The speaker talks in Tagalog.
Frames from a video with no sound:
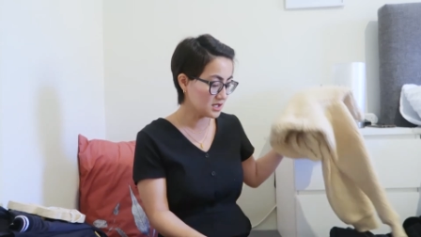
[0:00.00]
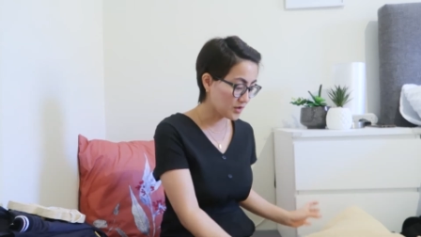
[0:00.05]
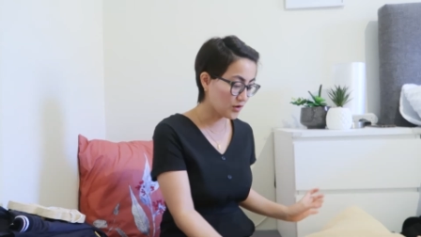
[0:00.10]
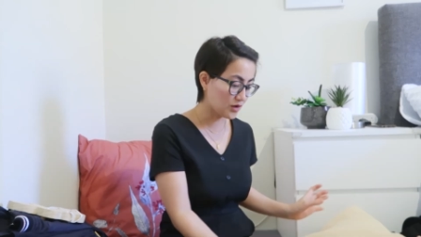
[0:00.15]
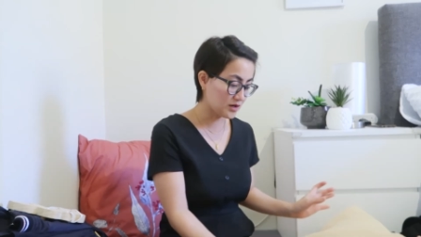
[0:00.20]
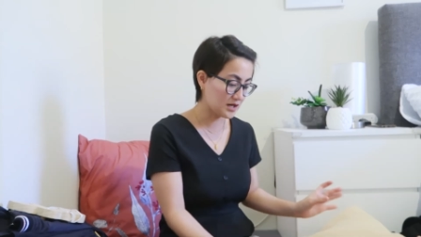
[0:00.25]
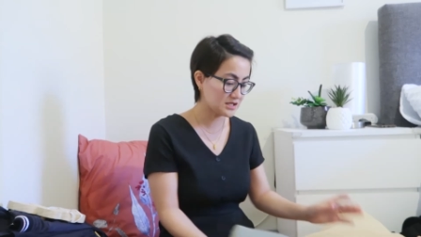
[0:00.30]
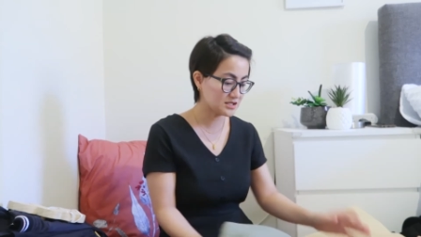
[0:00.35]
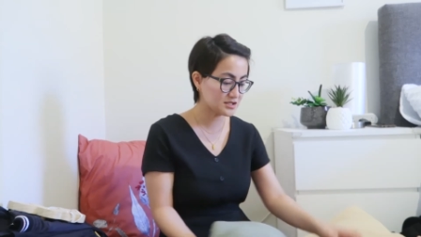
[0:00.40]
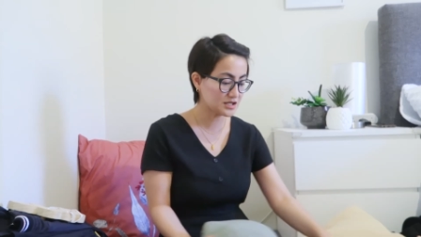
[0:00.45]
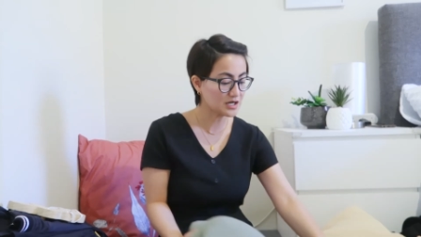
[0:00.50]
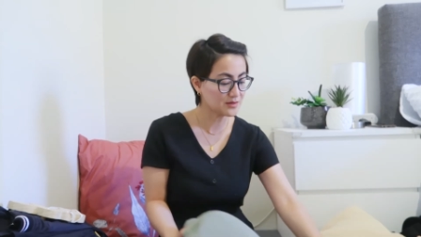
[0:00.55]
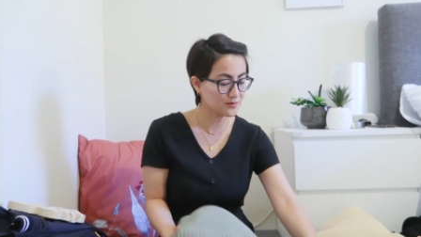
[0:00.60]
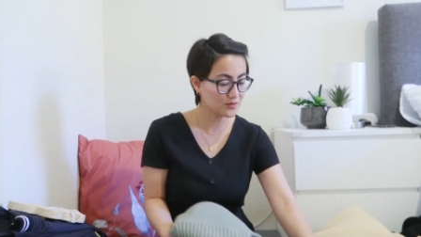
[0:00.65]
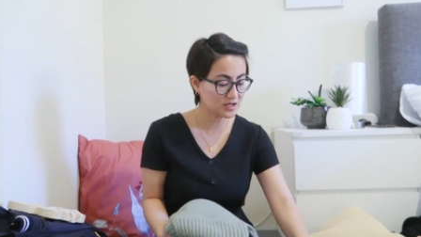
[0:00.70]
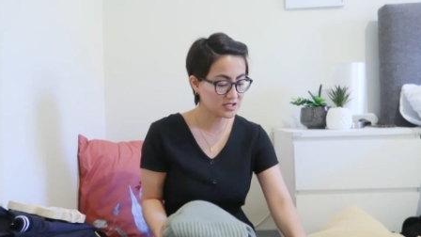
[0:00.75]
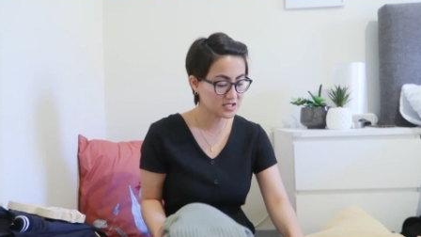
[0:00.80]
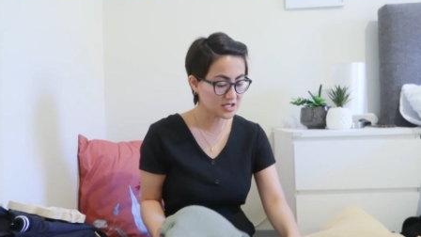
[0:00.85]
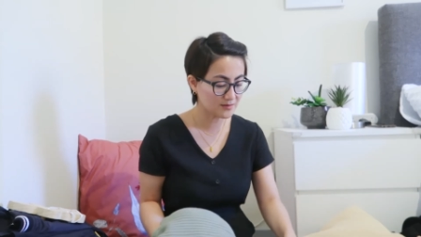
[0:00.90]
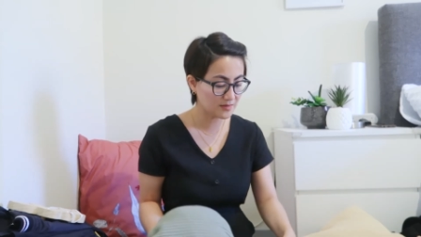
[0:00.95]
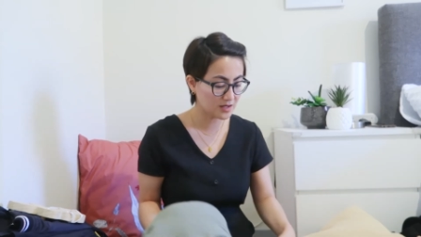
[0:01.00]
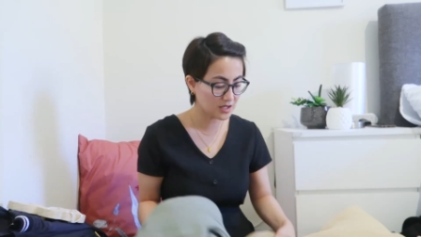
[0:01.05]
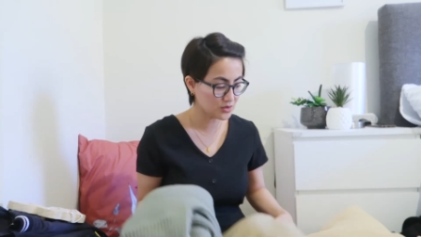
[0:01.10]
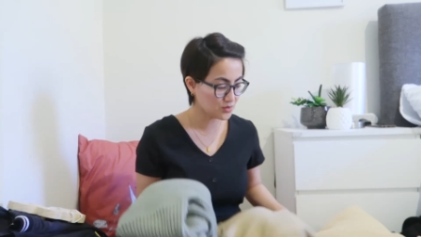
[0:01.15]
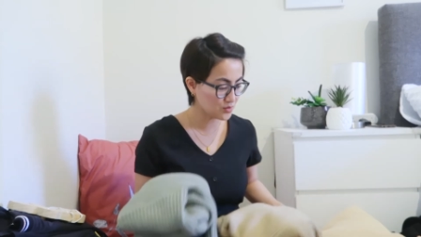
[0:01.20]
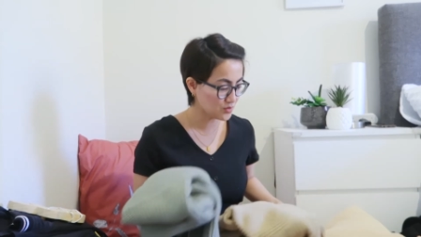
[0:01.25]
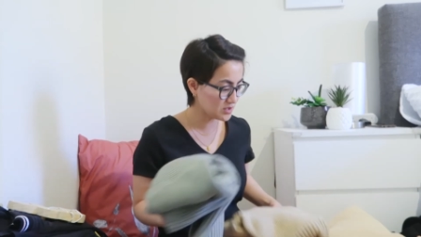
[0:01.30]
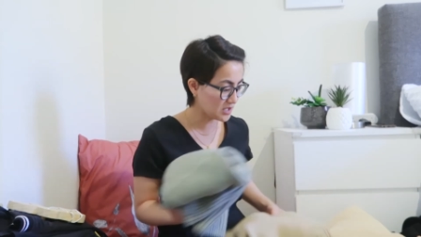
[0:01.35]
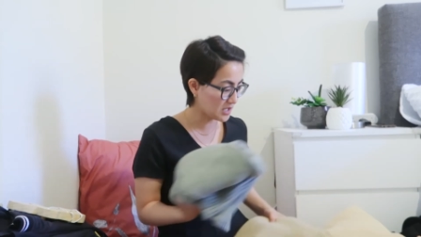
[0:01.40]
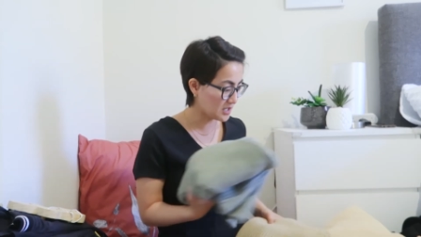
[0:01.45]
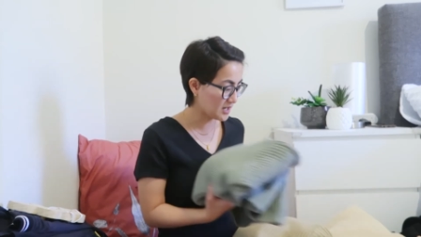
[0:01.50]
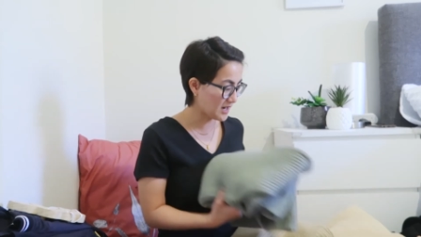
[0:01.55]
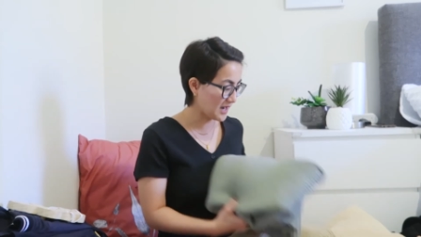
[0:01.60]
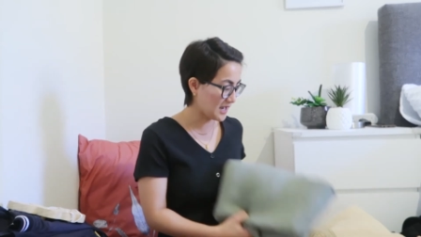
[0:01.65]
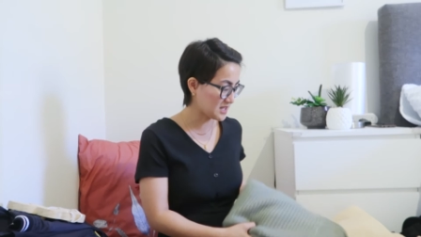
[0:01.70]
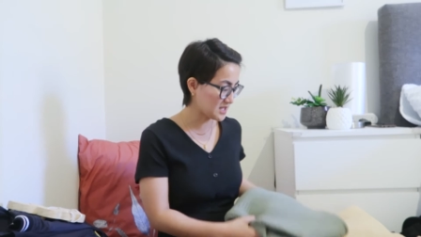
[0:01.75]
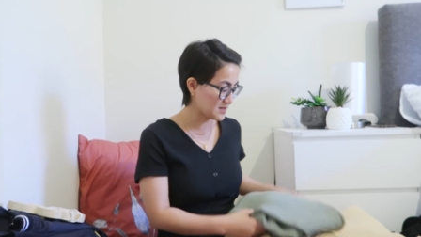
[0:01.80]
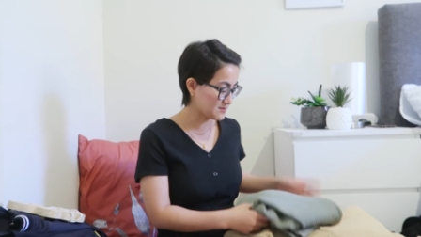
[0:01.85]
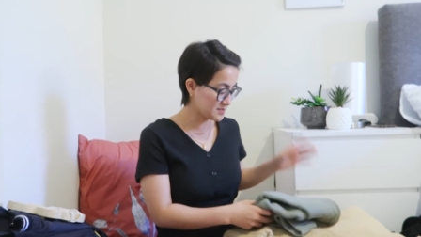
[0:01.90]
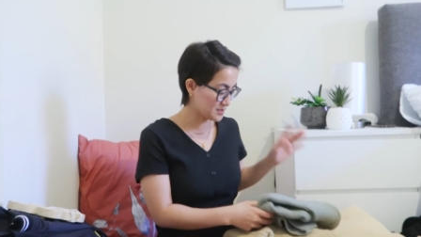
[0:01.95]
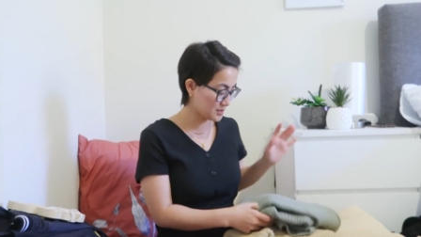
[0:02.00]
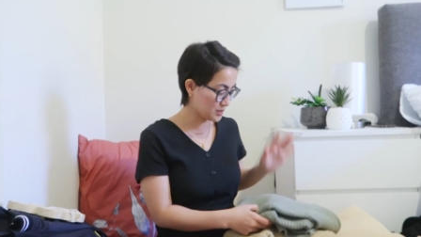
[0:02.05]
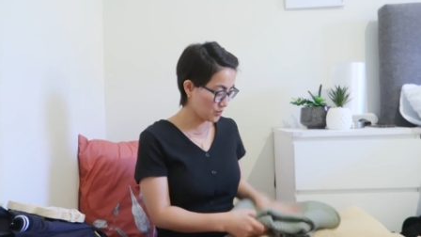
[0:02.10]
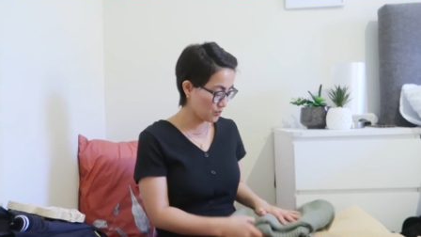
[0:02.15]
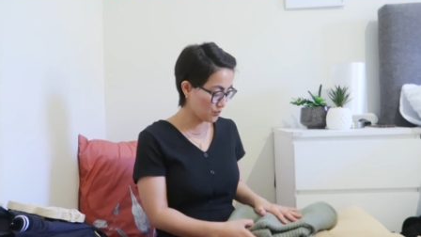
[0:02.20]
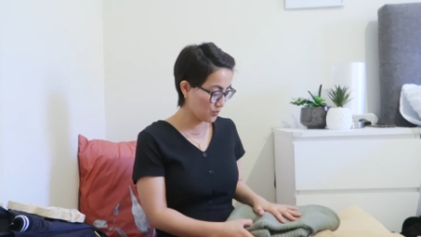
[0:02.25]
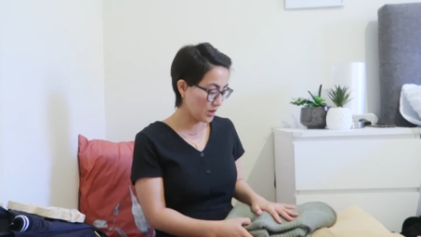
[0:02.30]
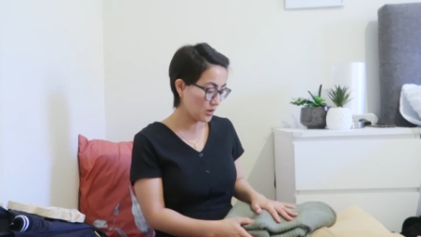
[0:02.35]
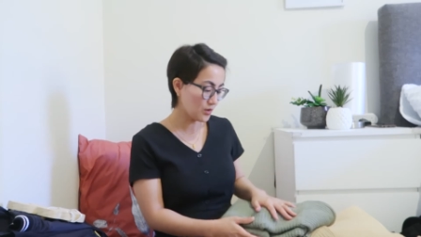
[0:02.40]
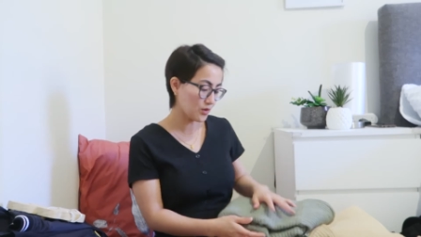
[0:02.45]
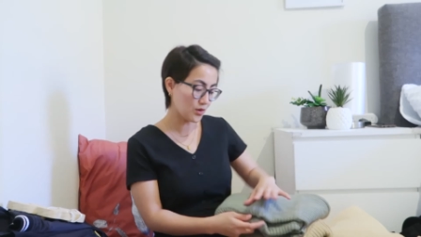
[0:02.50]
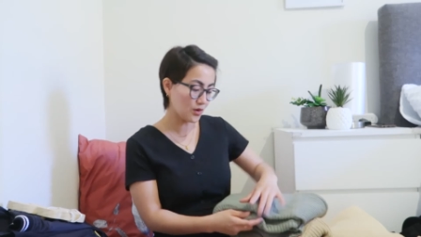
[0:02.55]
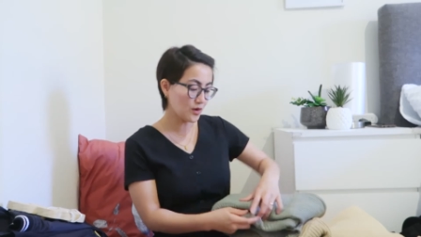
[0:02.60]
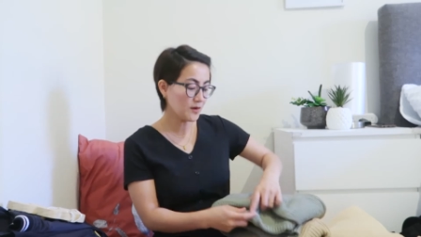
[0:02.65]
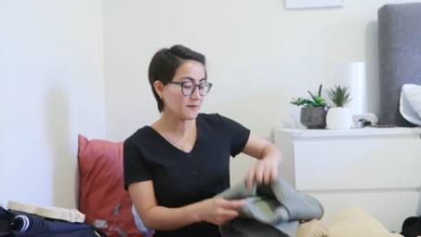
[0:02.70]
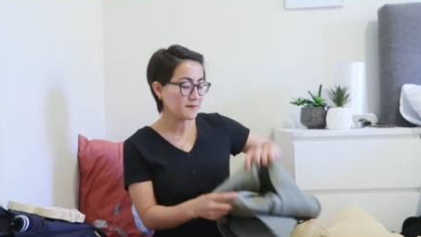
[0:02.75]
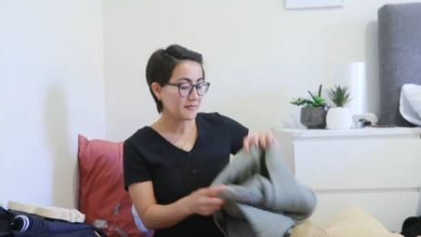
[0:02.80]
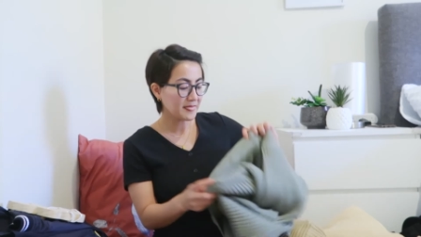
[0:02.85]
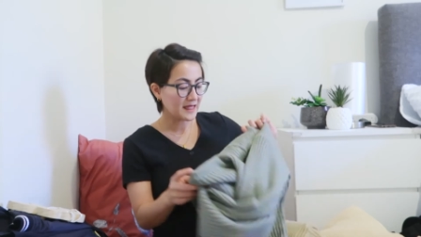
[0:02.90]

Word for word: Yun, let's start muna sa mga $2 items na nakuha ko.